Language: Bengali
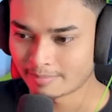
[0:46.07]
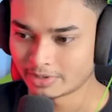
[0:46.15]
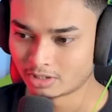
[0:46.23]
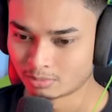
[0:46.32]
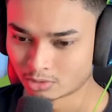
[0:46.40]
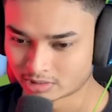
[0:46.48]
আমি
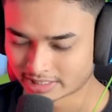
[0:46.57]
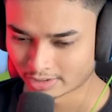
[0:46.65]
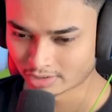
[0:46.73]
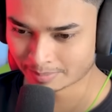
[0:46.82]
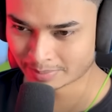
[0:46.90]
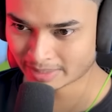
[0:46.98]
এরম করছি
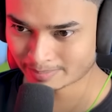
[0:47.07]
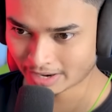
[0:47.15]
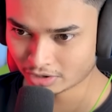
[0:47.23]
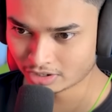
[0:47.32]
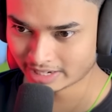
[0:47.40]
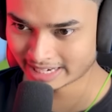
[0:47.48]
কেন আমি কি
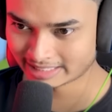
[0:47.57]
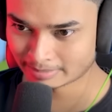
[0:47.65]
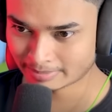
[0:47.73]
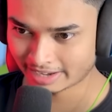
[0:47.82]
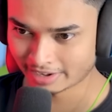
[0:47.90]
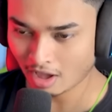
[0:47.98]
পাগল হয়ে গেছি
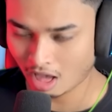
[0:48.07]
ভাই